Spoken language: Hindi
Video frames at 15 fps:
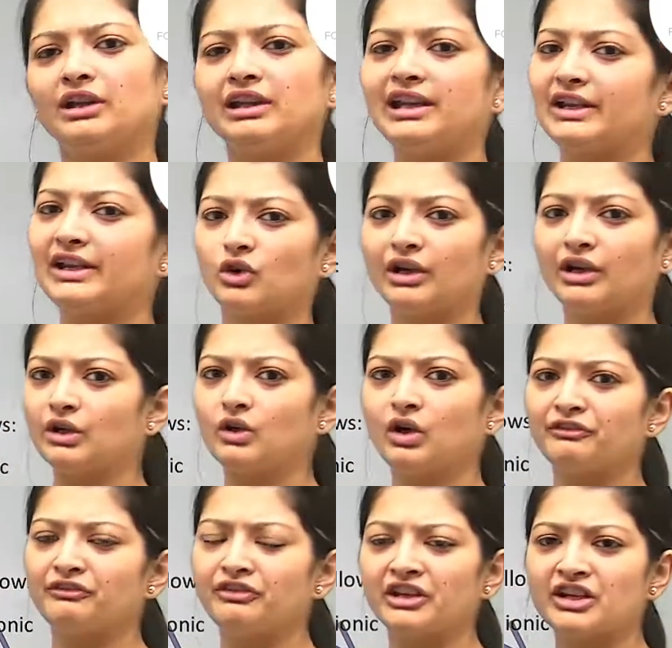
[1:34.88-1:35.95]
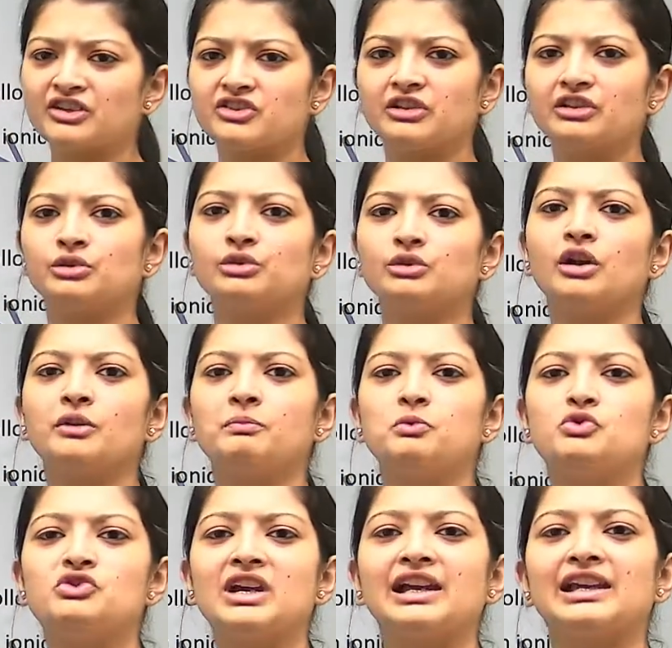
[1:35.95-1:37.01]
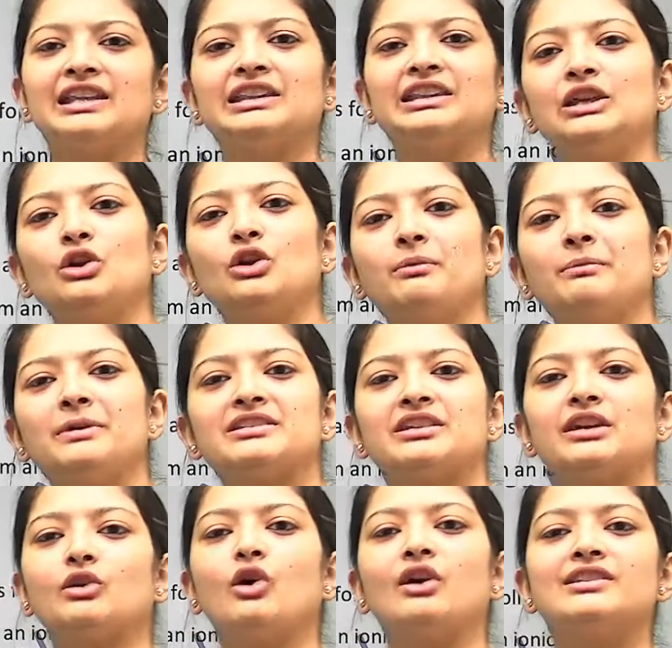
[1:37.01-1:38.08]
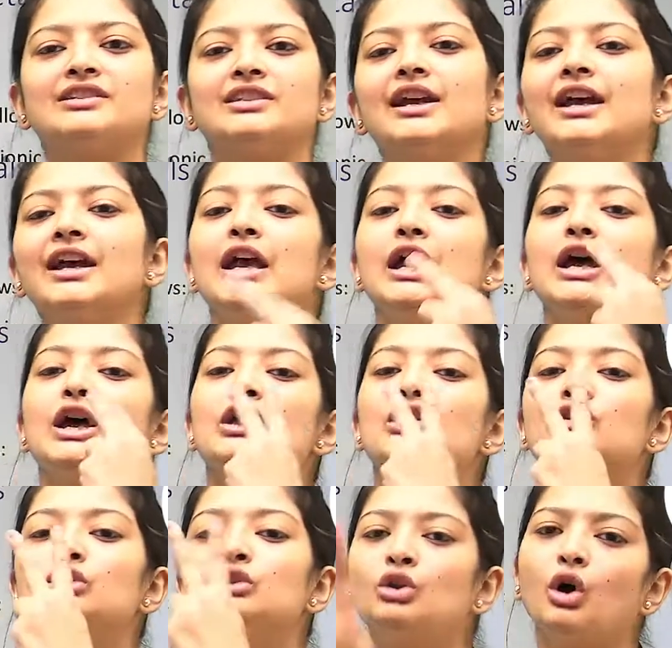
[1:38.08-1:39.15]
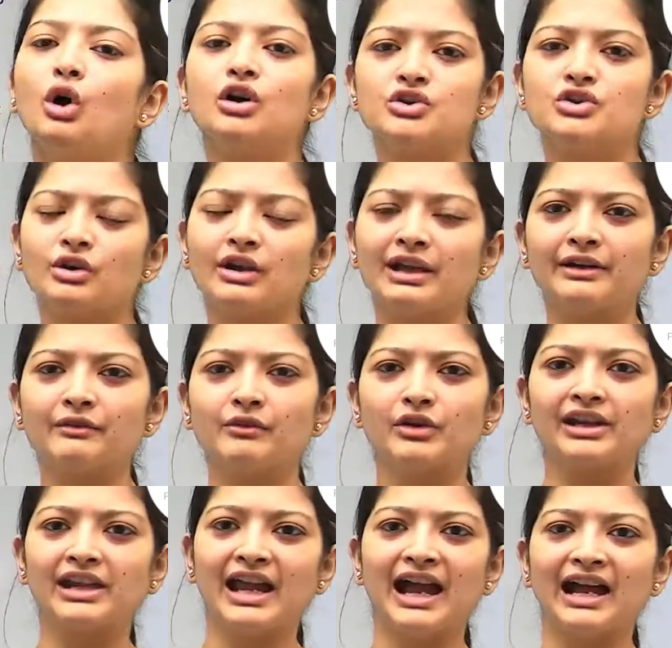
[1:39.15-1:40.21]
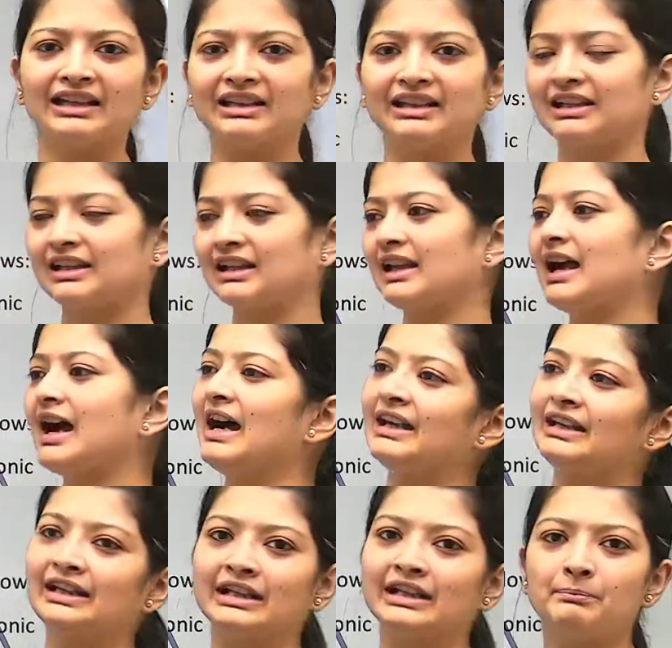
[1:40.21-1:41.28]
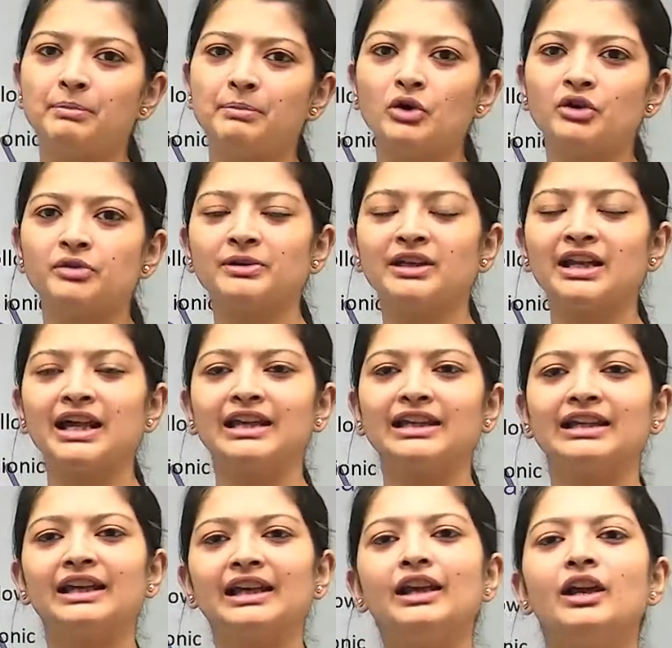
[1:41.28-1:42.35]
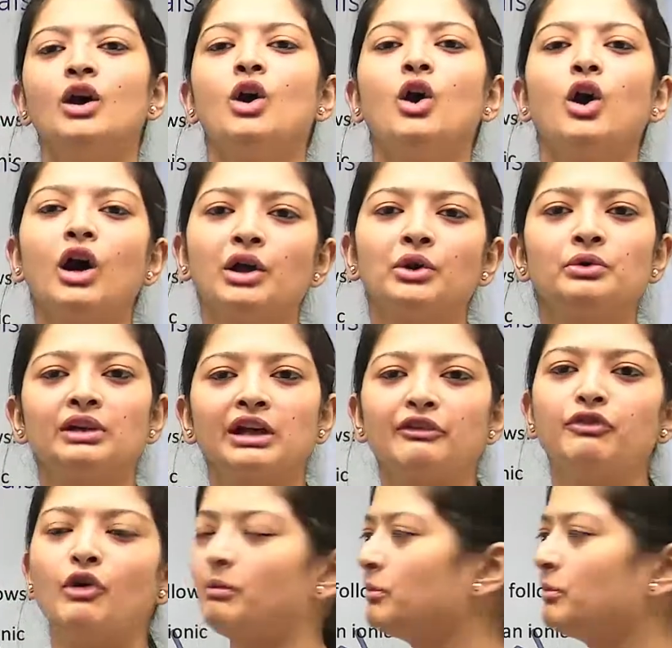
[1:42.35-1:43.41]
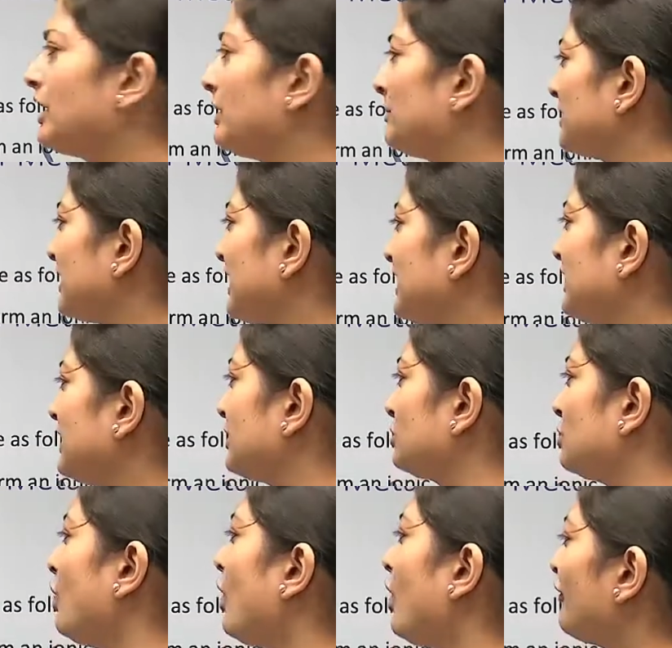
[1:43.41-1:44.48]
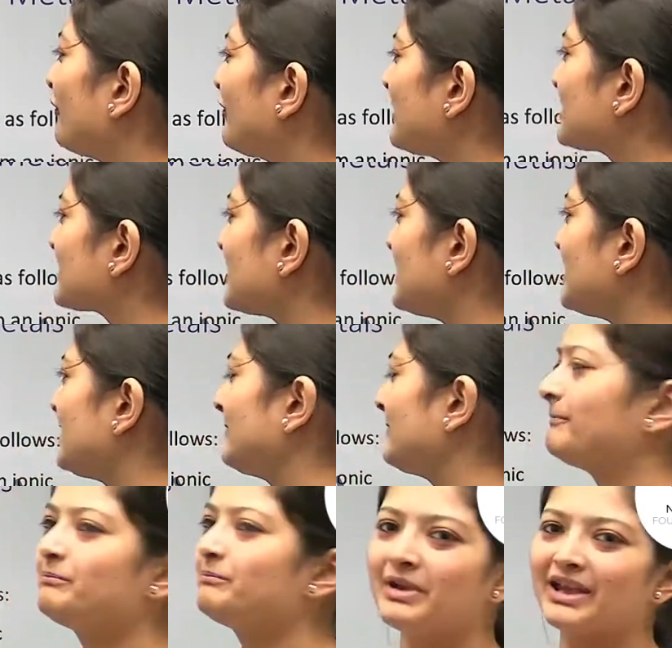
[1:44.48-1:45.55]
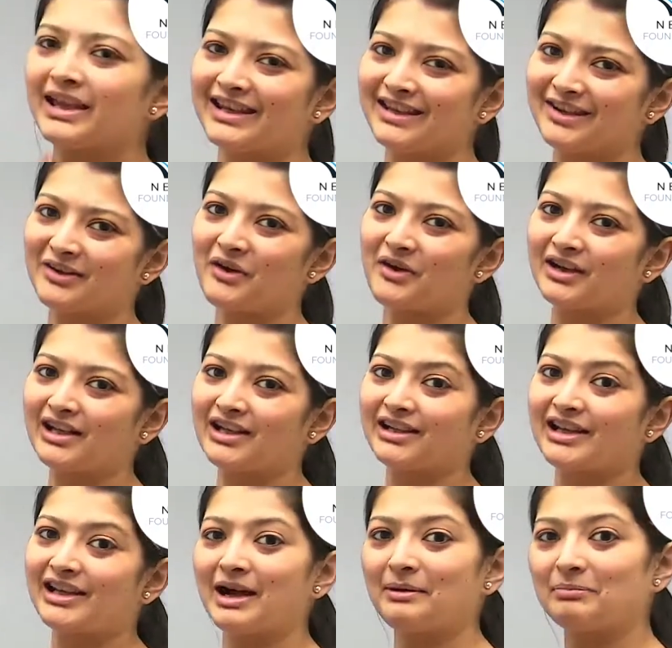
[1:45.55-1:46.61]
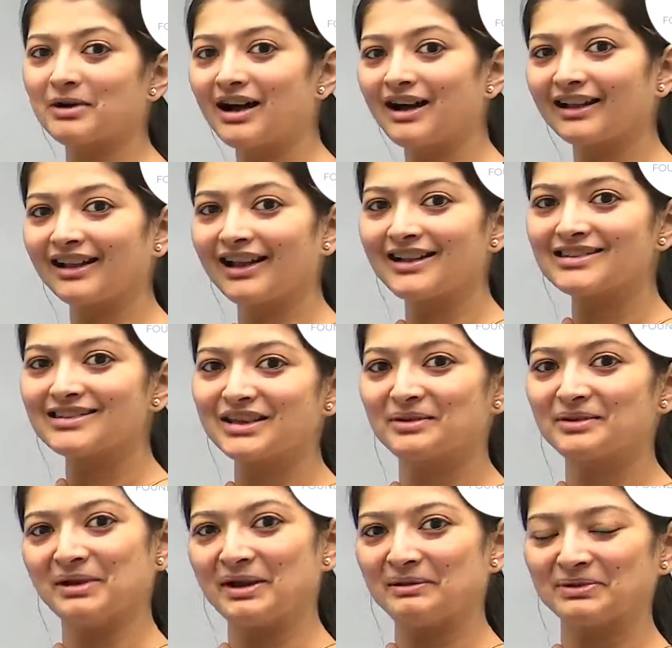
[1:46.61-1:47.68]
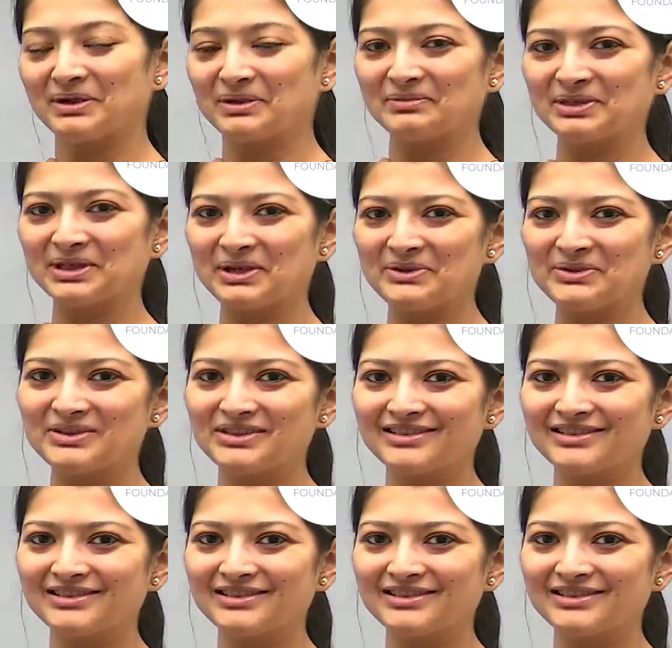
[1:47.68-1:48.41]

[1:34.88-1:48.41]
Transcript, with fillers: की इलेक्ट्रॉनिक कॉन्फिग्रेशन दी हुई और पूछा है कि इन तीनों में से कौन से दो जो है वो रिएक्ट करके आयनिक कंपाउंड बनाएंगे और उनका फॉर्मूला बताइए तो ऑब्वियसली मेरे अकॉर्डिंगली आपका आ गया आंसर और मैं अपना बताऊं